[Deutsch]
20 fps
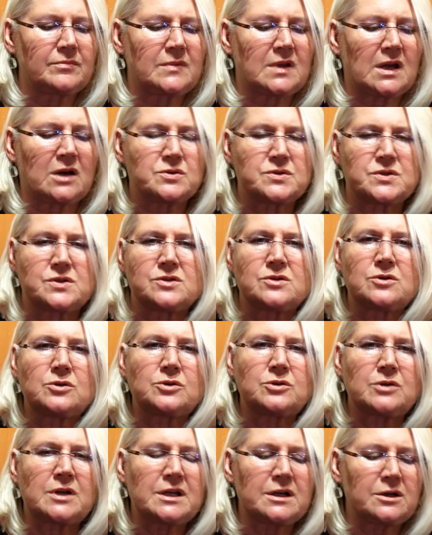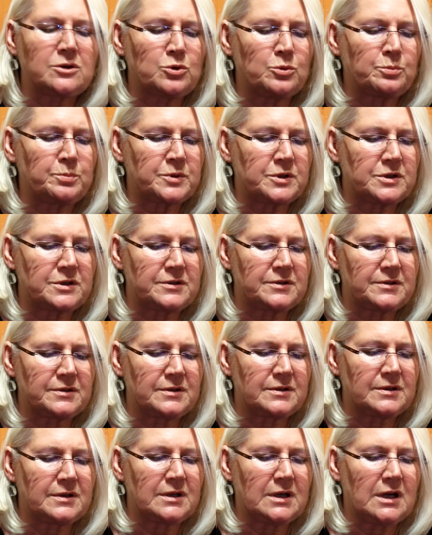Draußen hat einer geguckt.
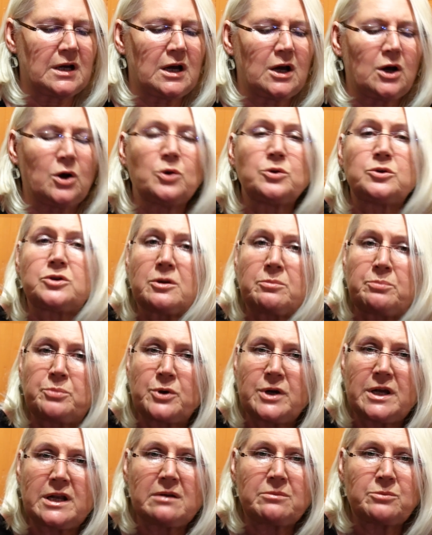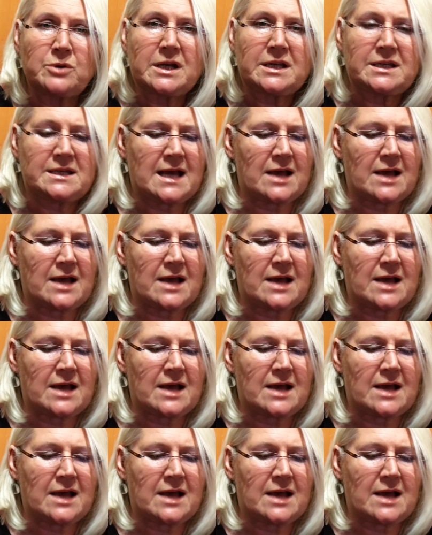Und der Beutel war